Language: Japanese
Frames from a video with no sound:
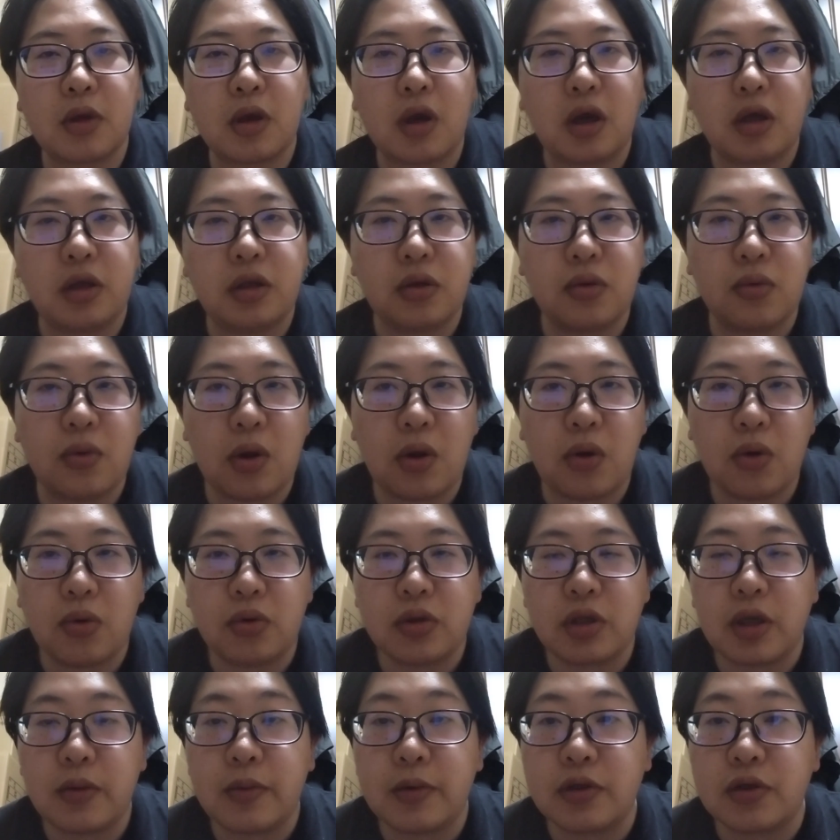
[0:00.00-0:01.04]
はい、おはよう
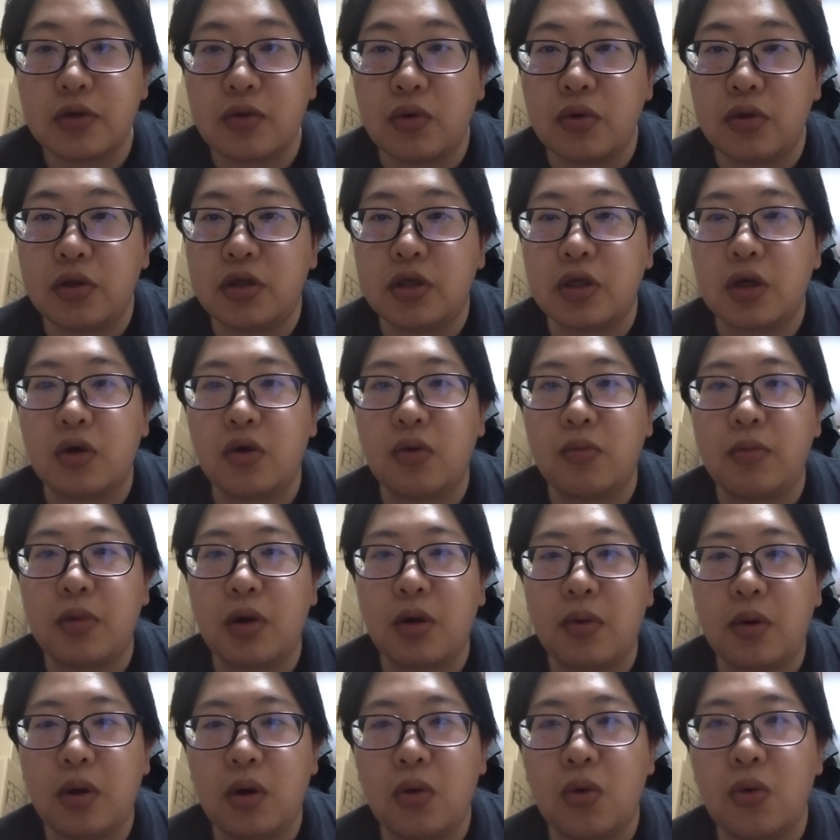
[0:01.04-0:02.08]
ございます。こんにちは、こん
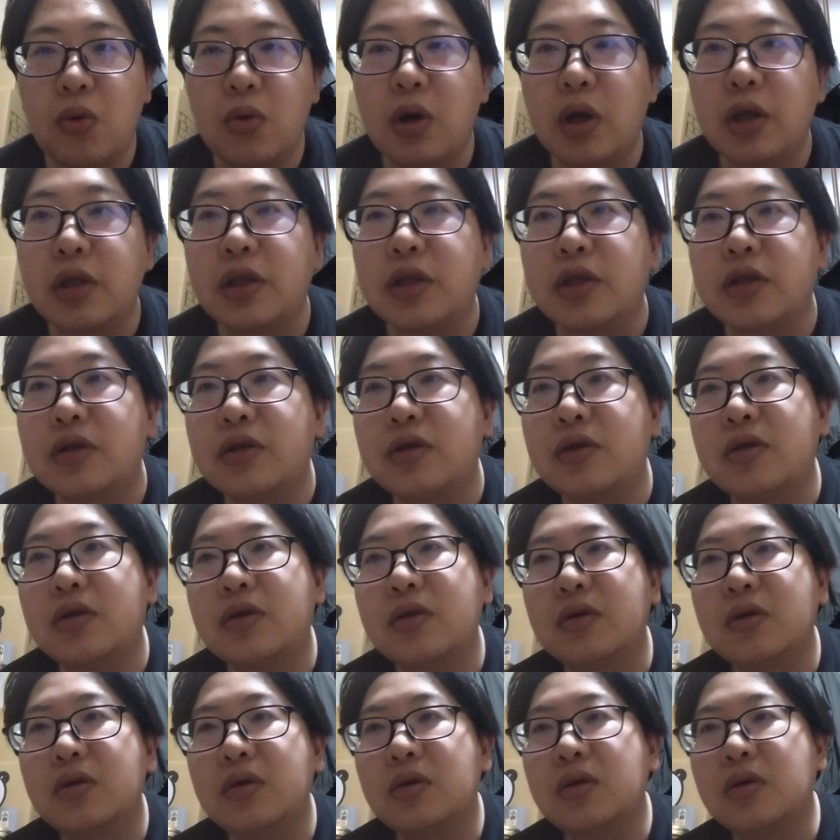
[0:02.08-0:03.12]
ばんは。大貝です。
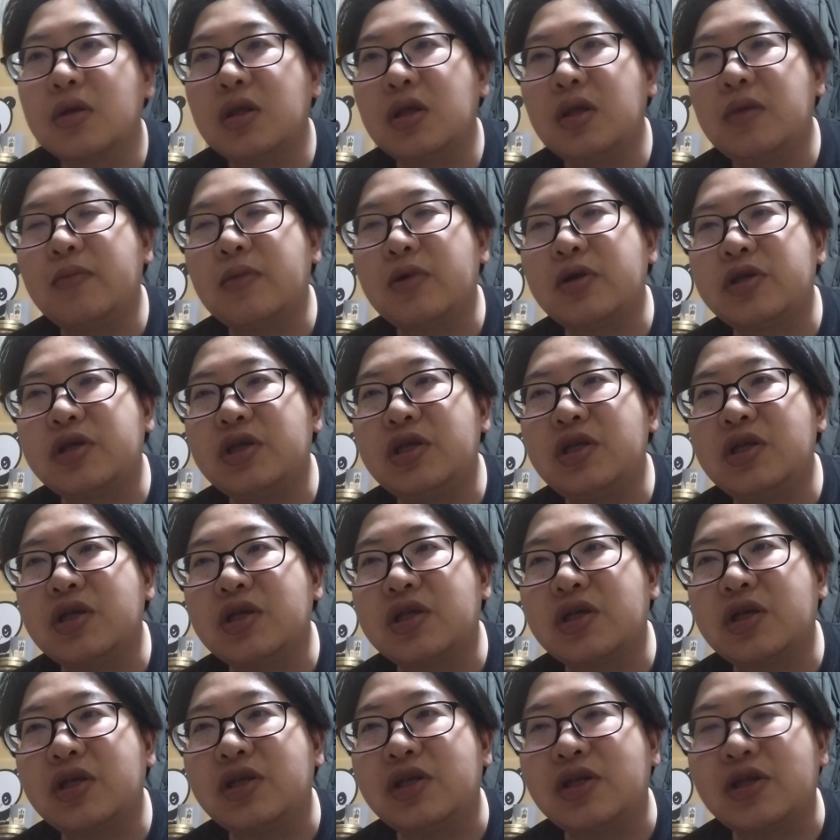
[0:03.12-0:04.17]
今、深夜
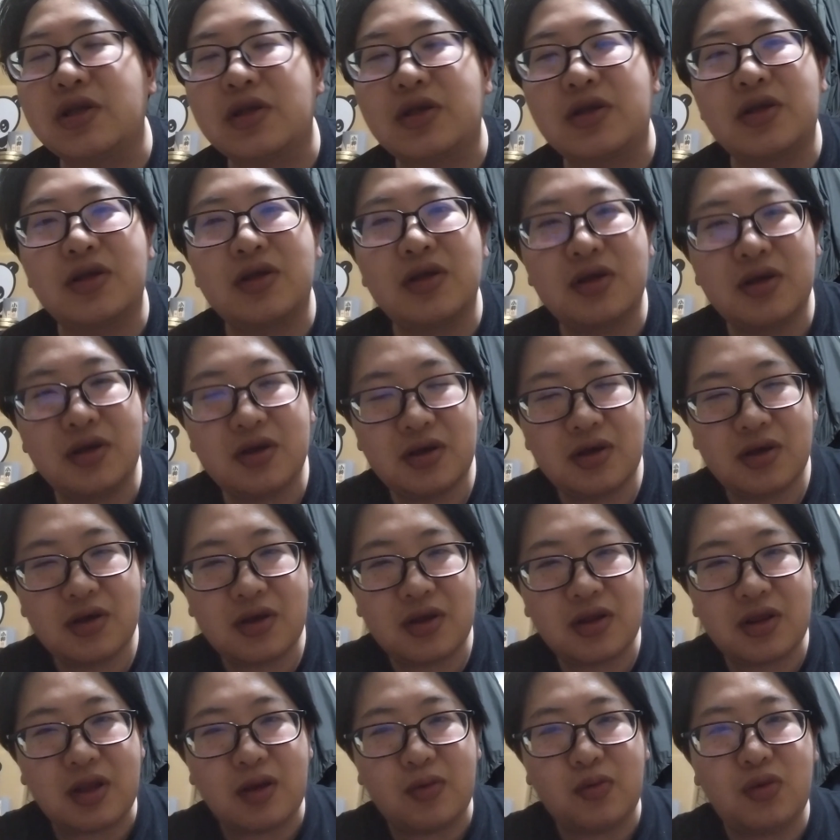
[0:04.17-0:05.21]
3時です。
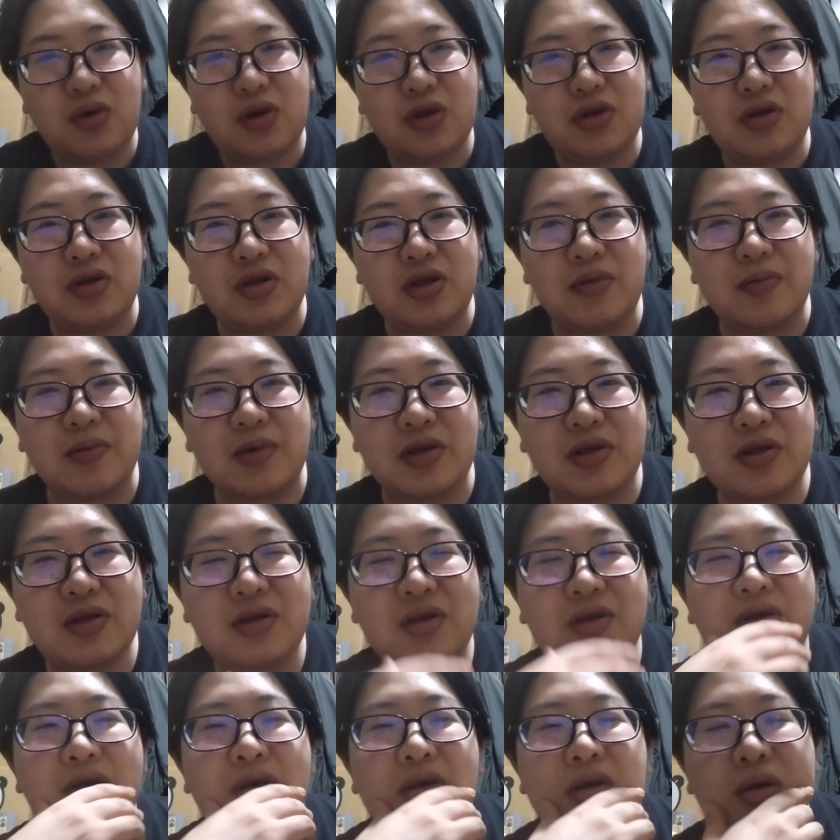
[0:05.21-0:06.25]
眠れずにいま
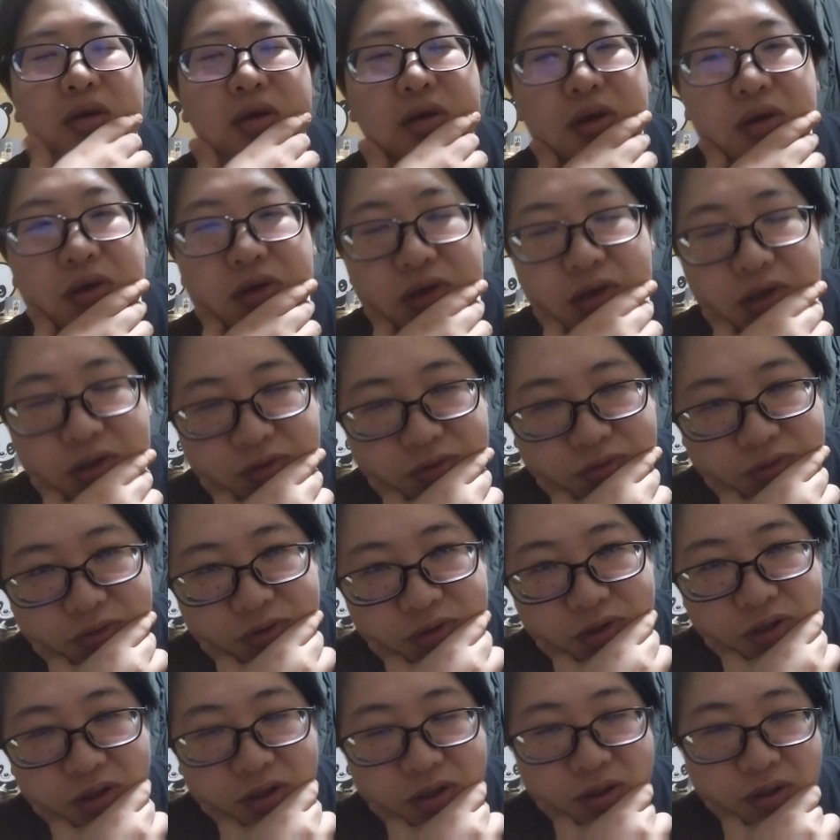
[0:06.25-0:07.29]
す。えー、っと
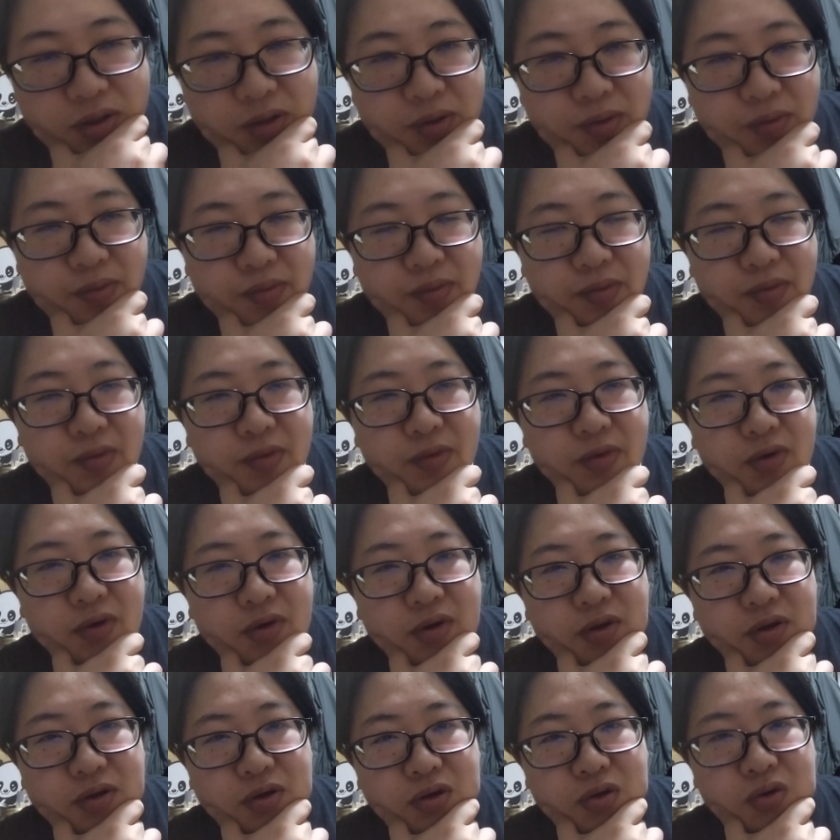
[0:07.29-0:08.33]
ね、
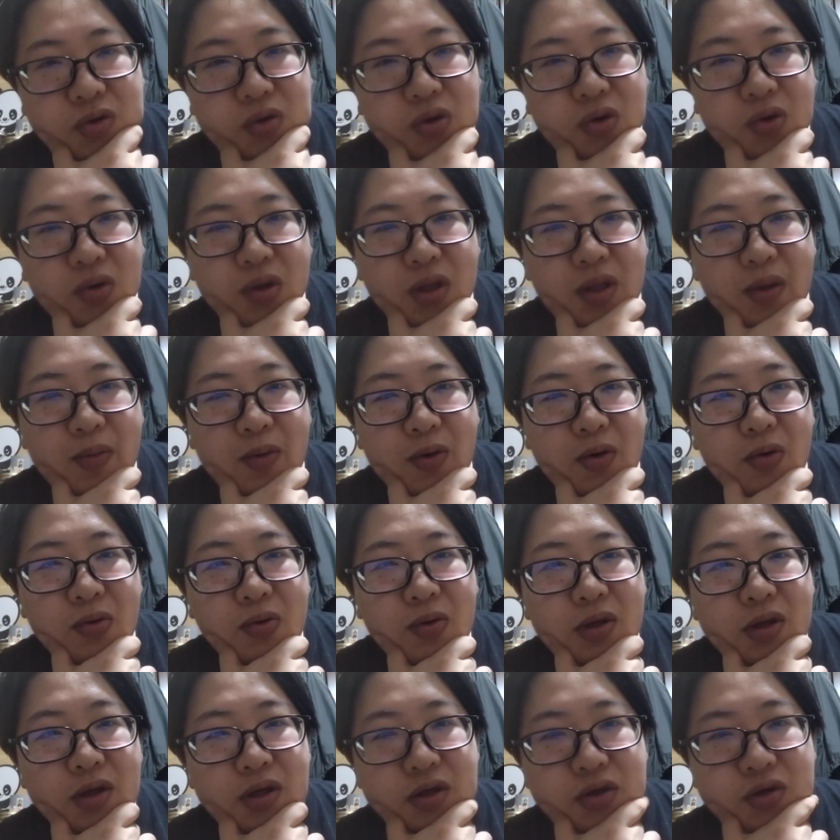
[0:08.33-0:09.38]
ちょっと今日はタバコ
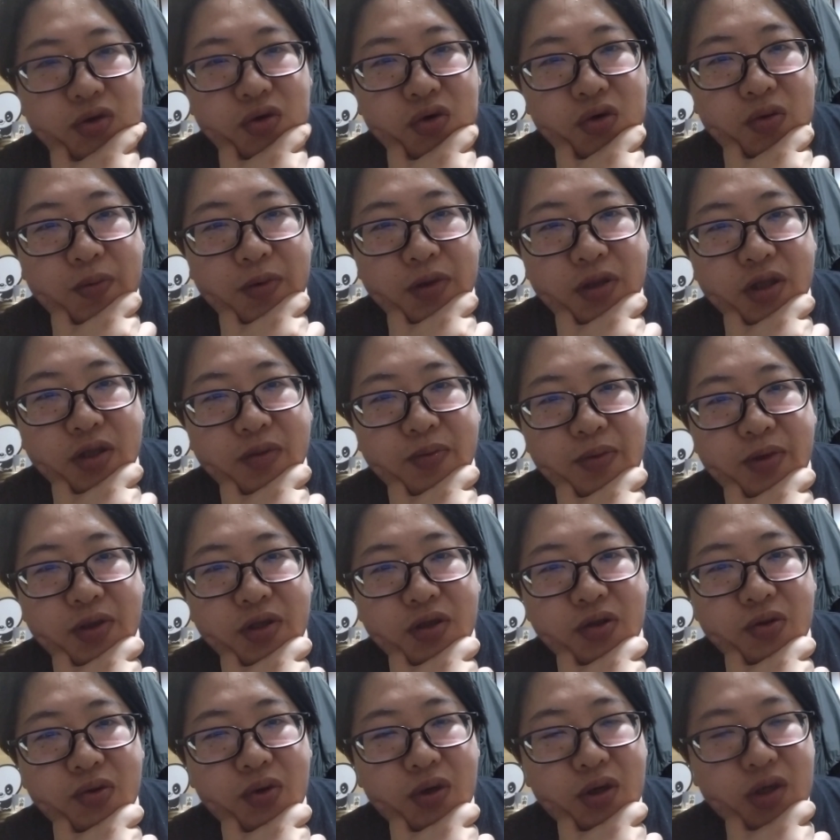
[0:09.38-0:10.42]
の話とはまた
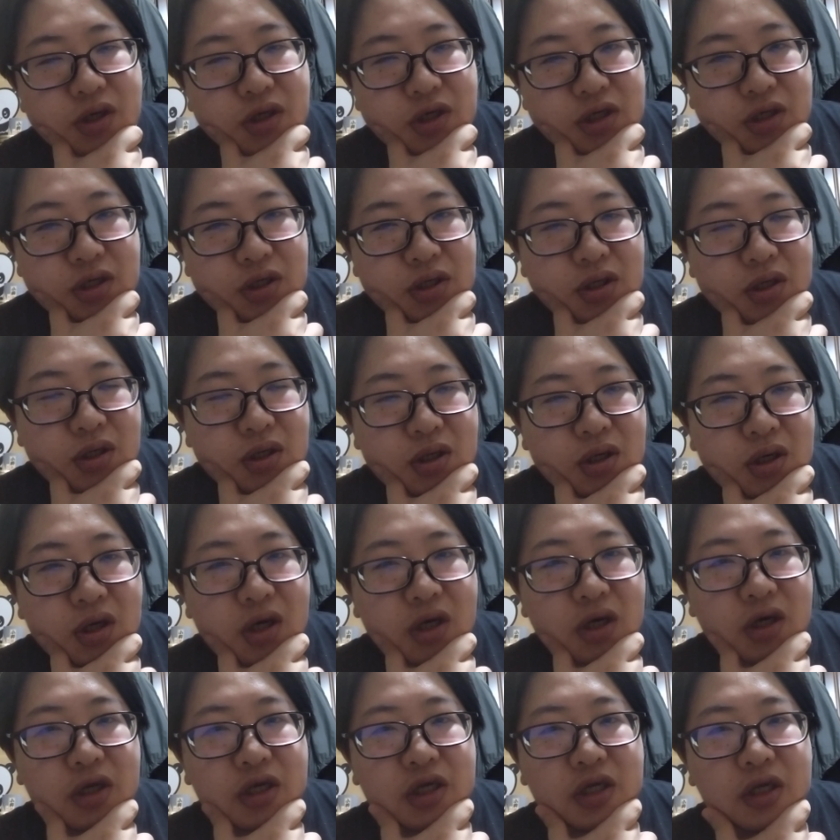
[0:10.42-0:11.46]
別の話、
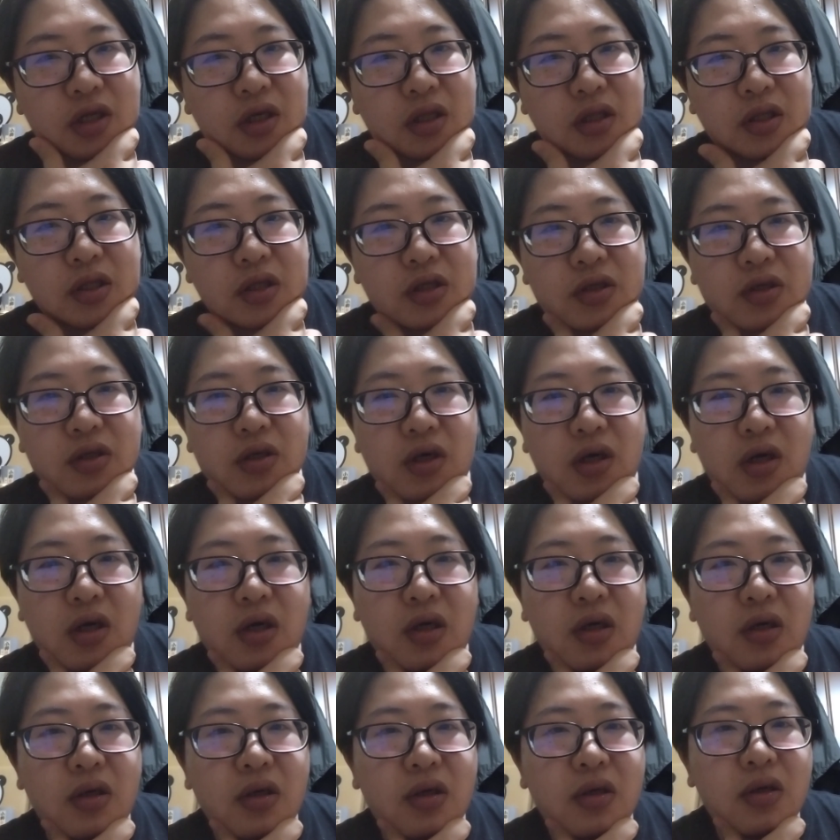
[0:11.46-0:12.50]
話なんです
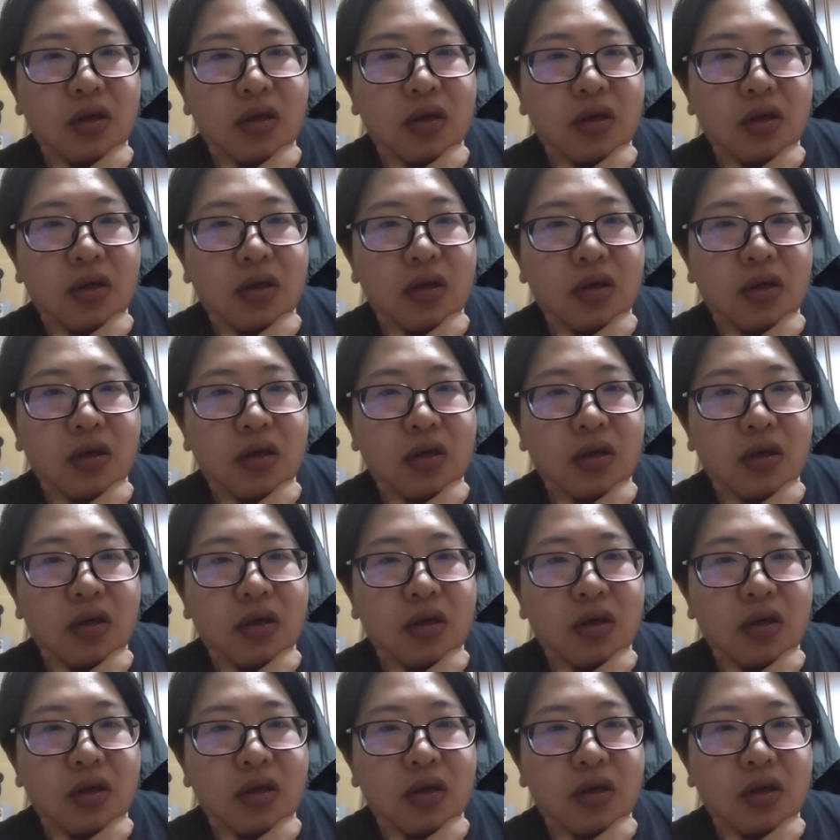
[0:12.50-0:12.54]
が、